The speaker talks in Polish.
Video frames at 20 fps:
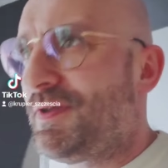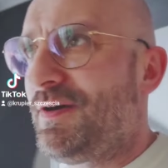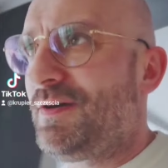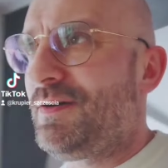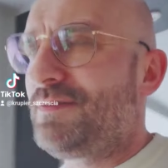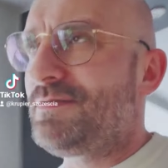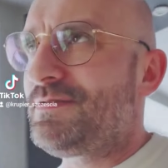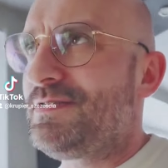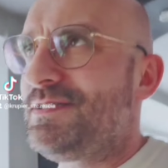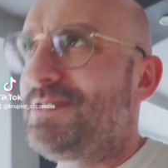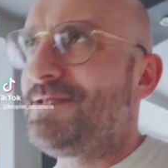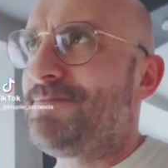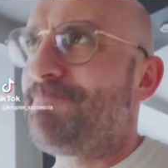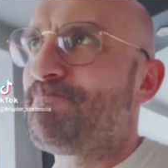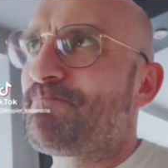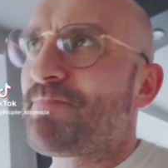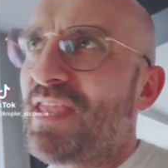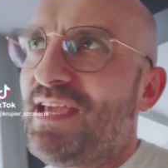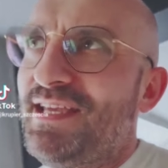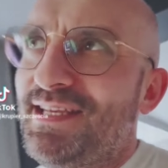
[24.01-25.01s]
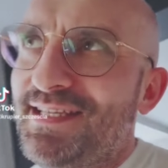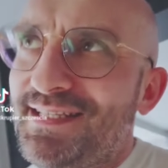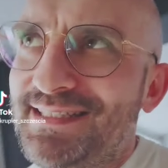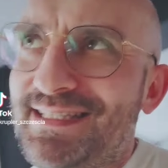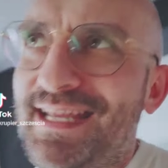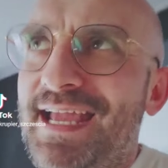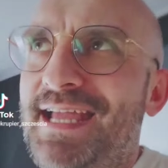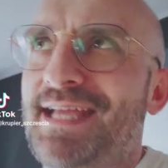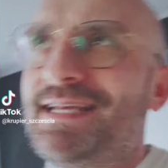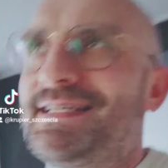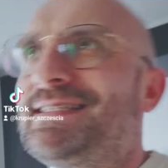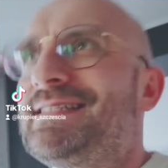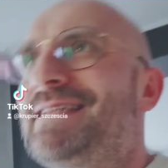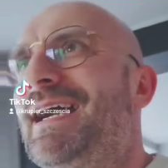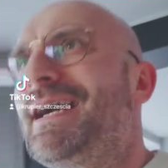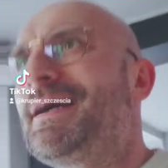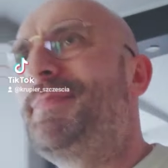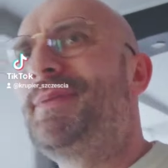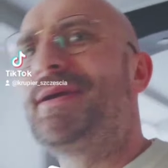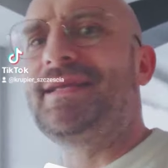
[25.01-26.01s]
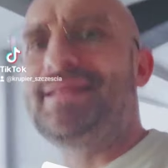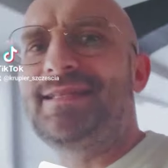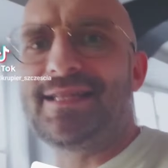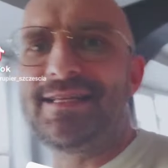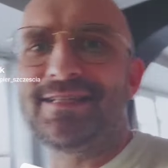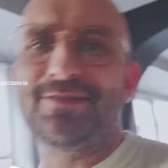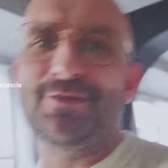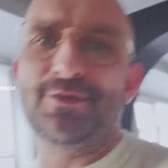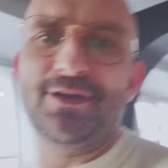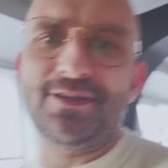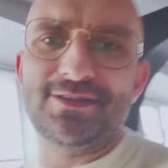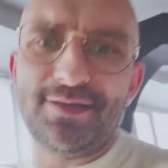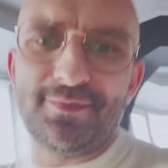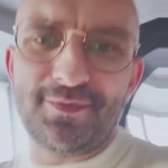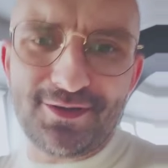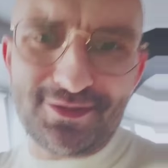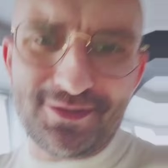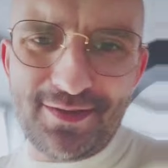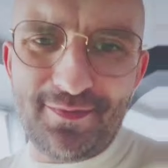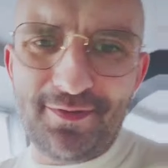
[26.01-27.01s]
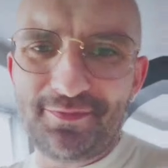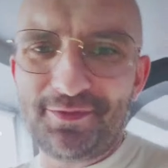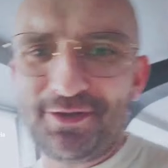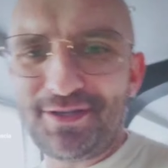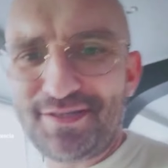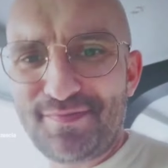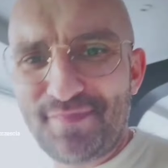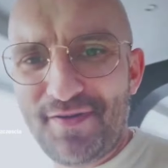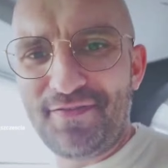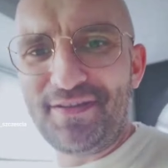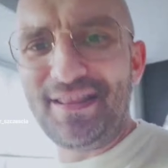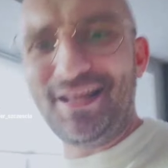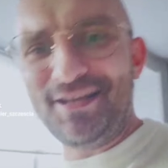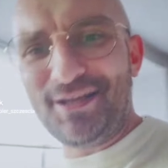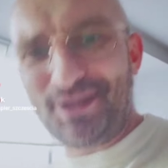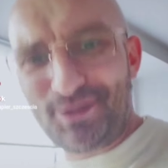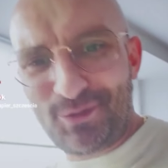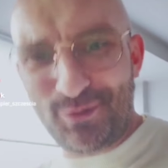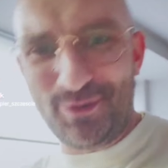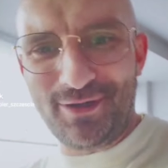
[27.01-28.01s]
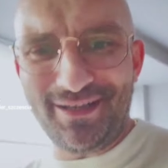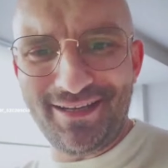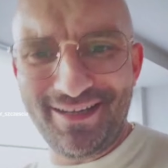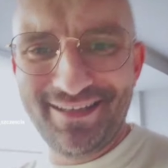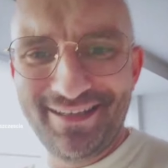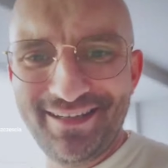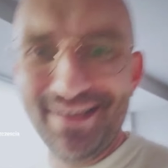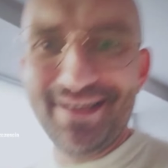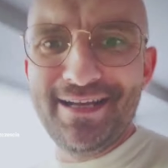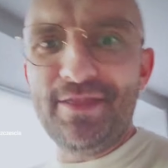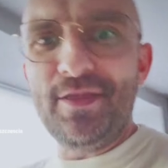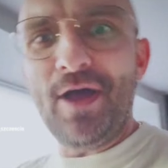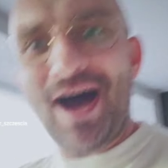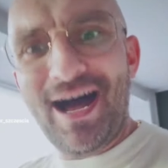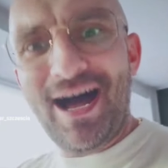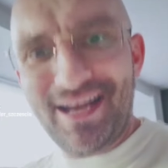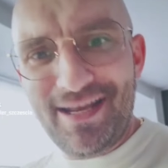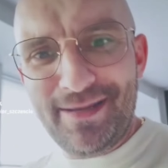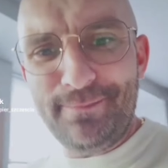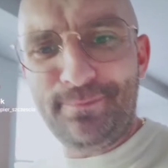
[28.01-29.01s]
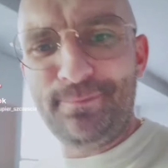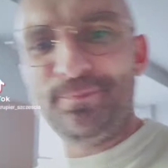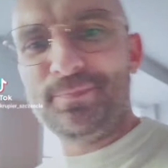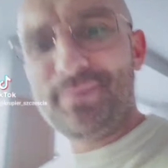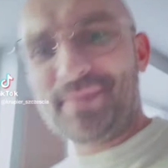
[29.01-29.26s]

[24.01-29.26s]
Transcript: no nie jest jakby interesującą osobą do rozmowy dla niektórych. No ale